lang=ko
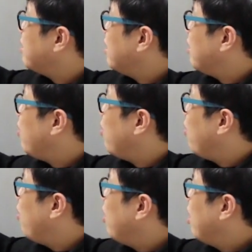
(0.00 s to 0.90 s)

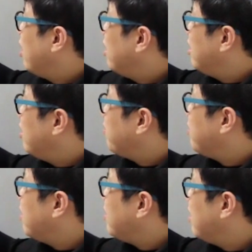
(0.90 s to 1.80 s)
생기고
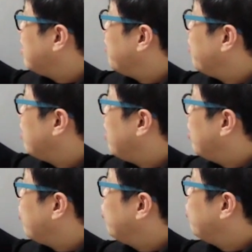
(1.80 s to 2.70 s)
실업자가 생기다
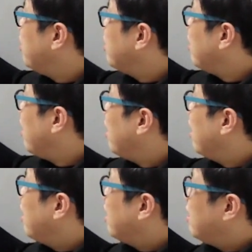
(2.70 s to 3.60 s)
보니까 국민들의
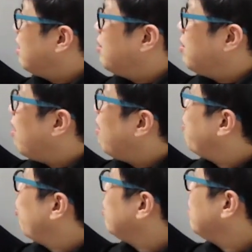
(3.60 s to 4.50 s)
이
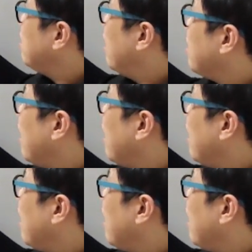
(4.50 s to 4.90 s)
생활 복지가